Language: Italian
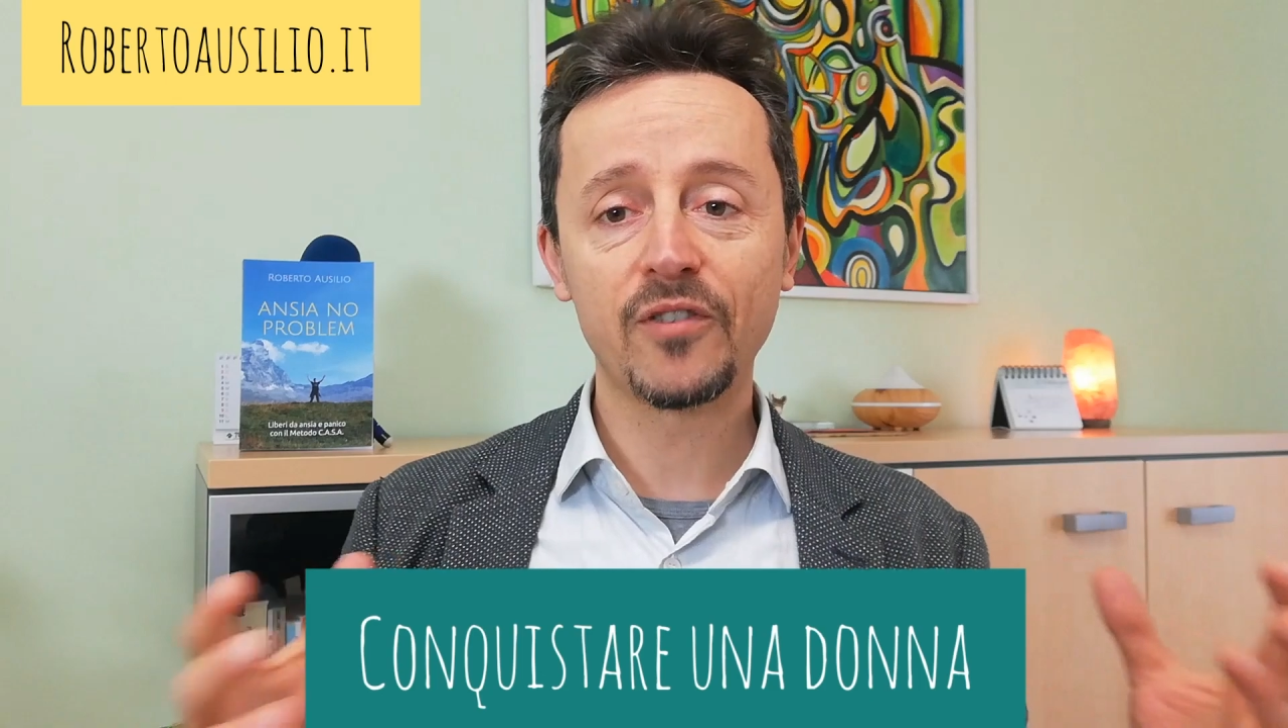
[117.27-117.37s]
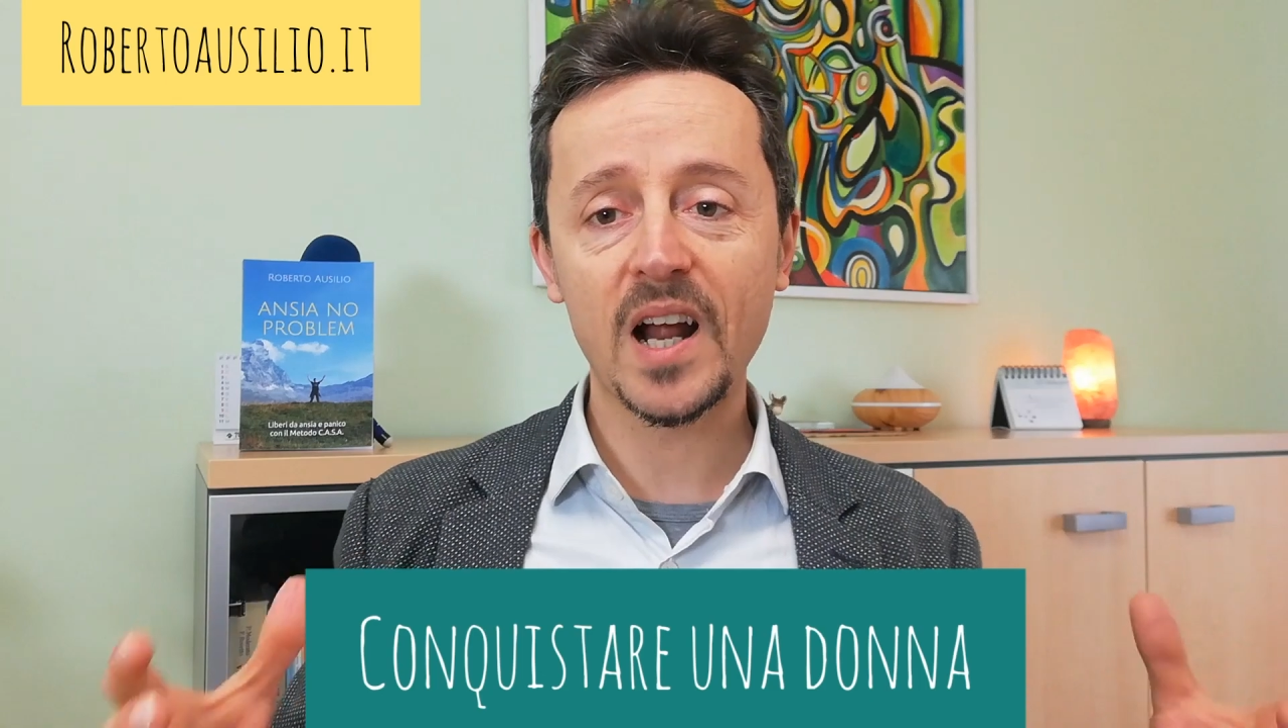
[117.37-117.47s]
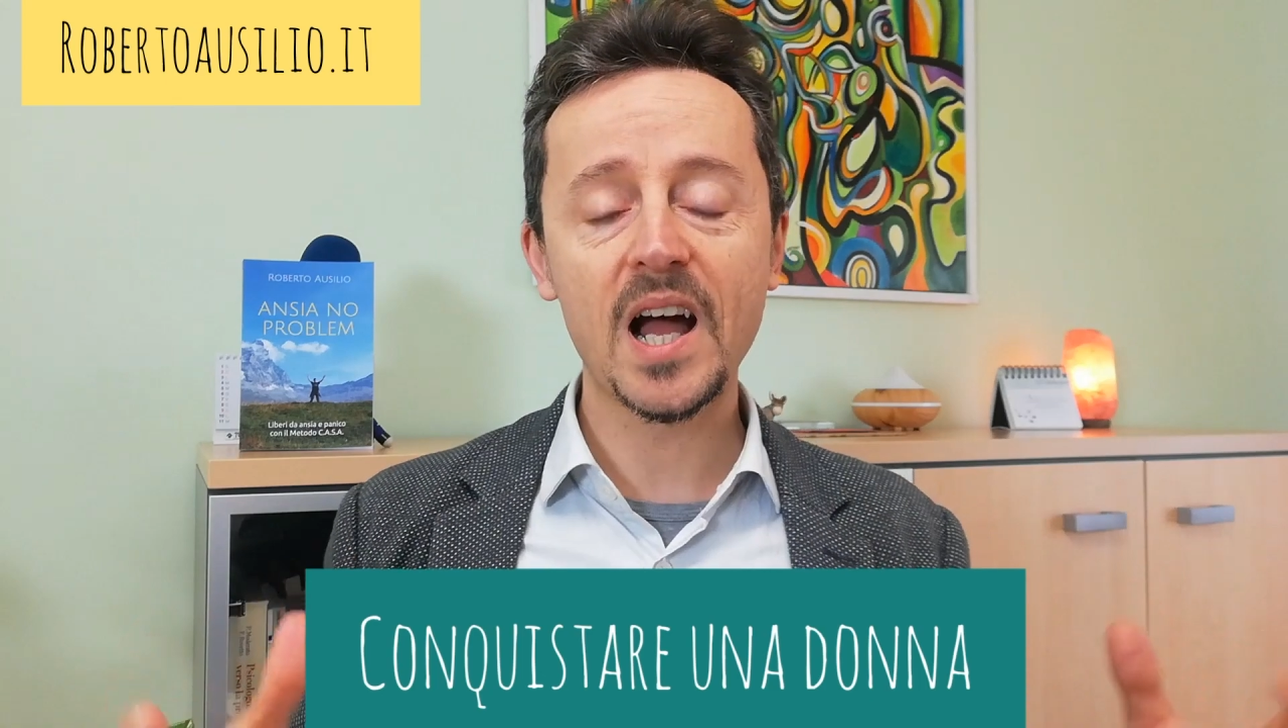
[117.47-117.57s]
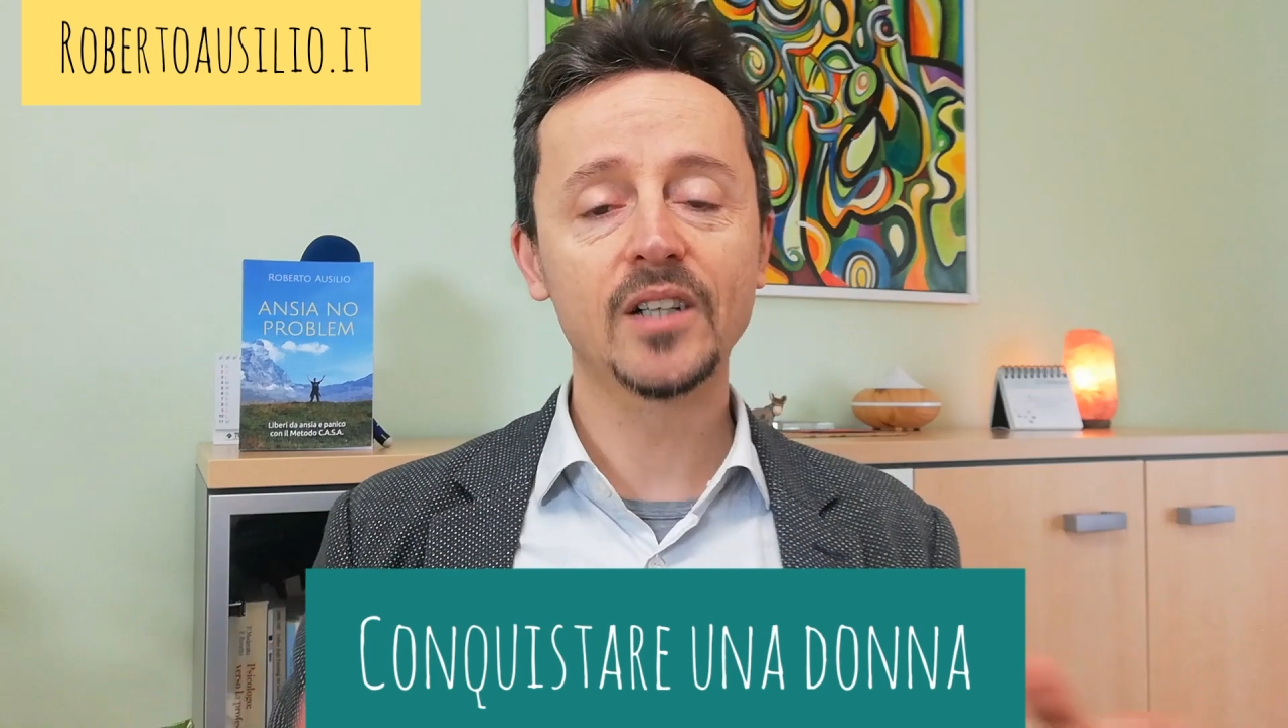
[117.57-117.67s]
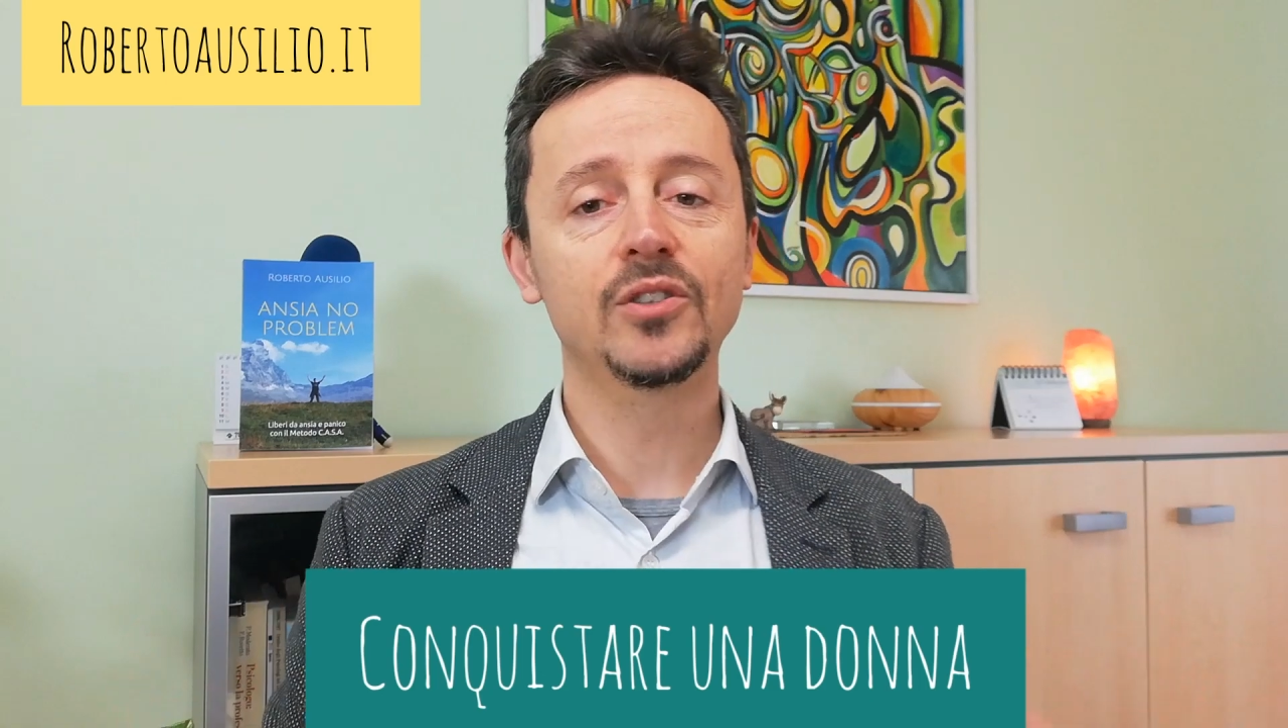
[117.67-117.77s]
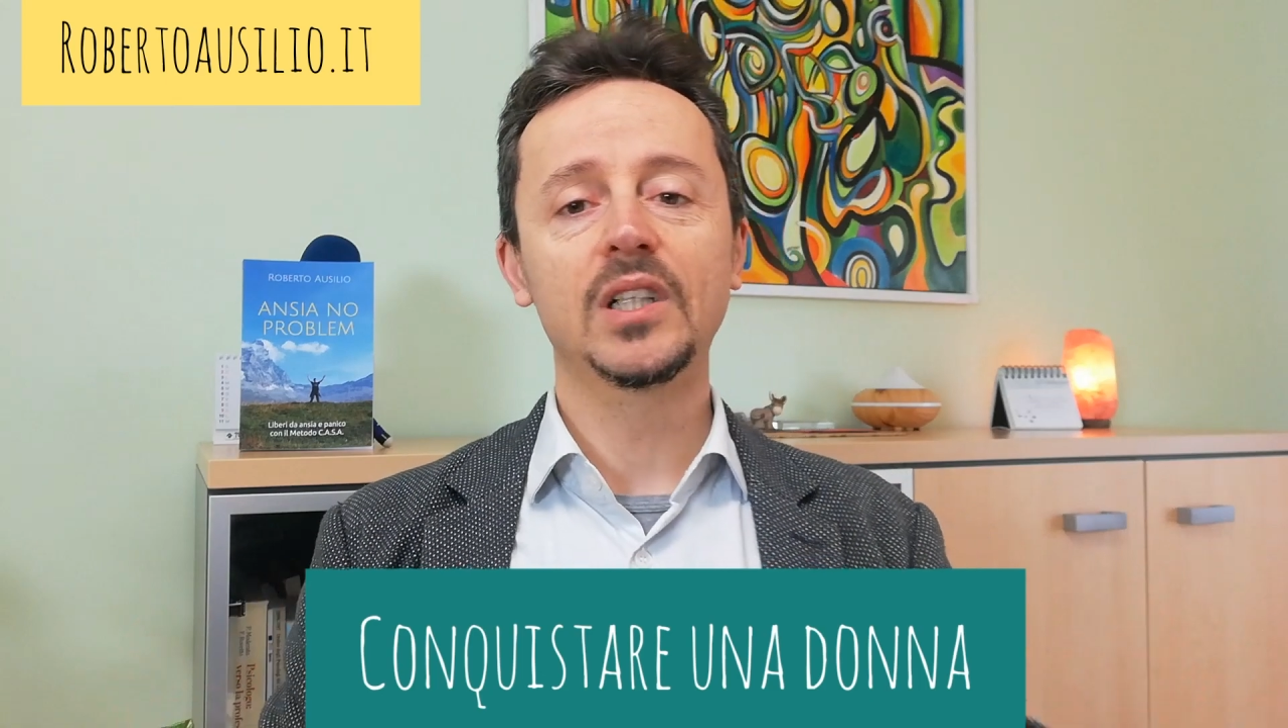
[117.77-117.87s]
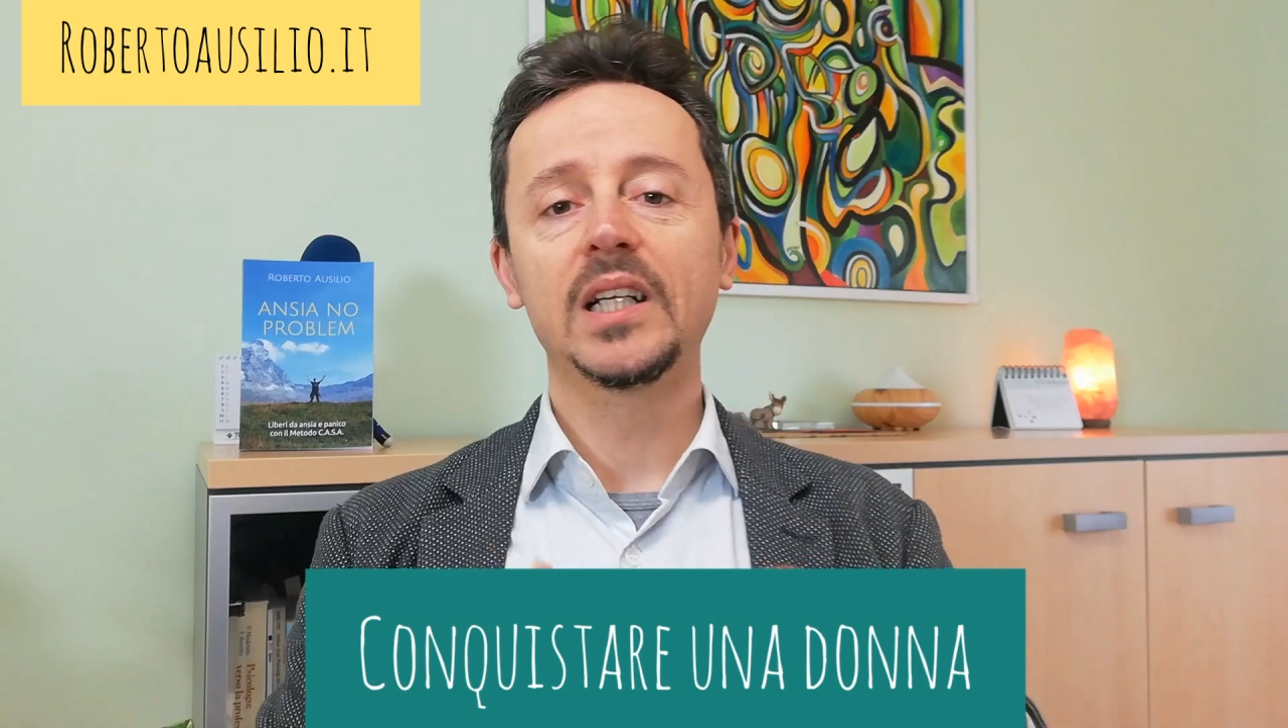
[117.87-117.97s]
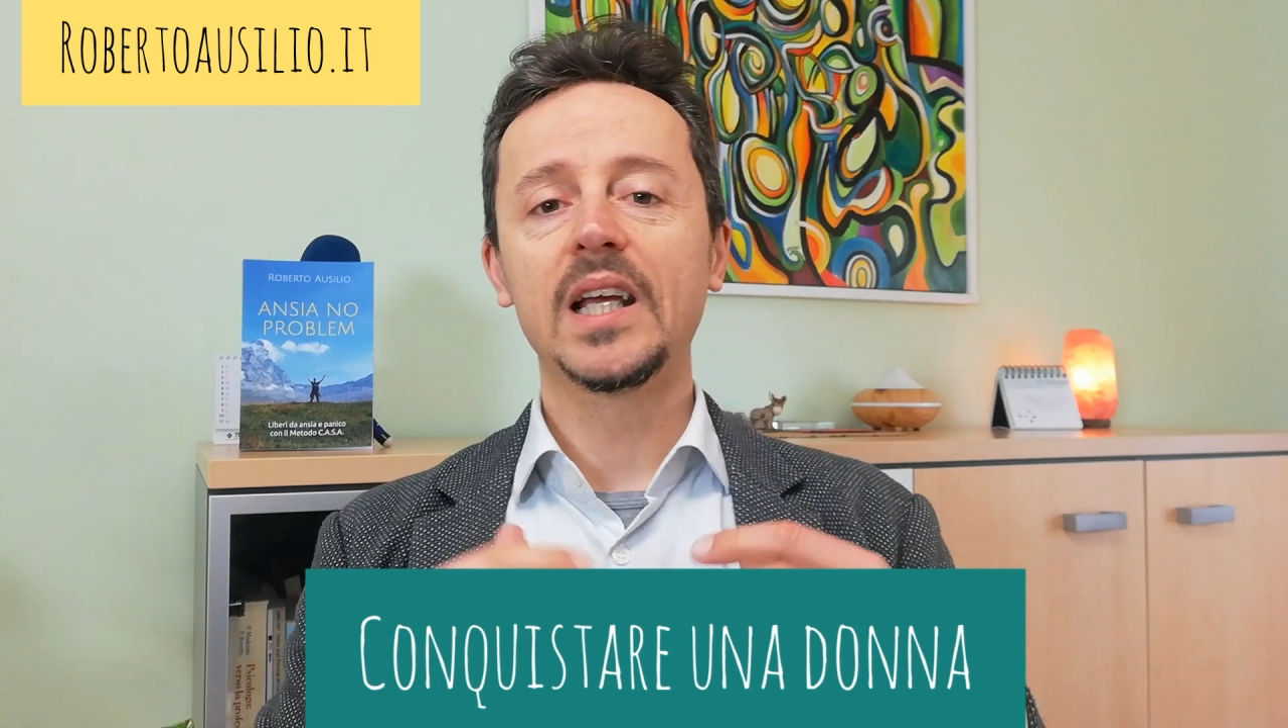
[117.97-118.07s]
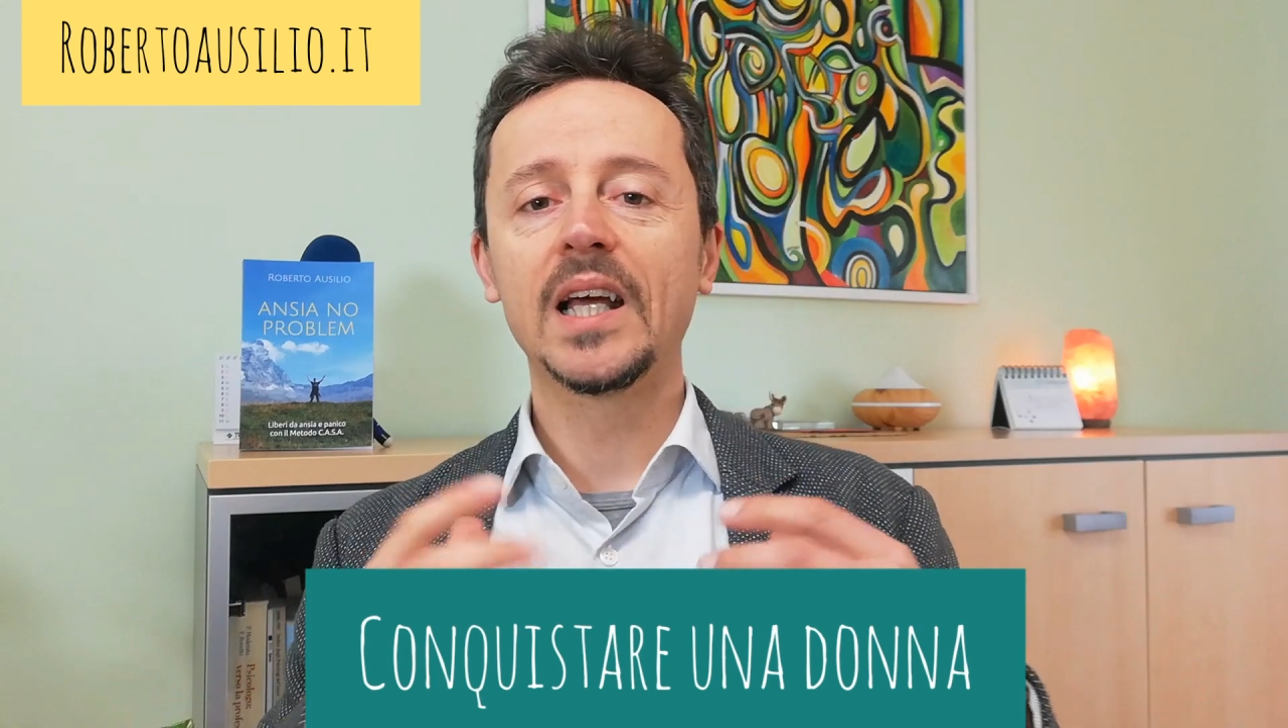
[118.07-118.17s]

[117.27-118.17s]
fragili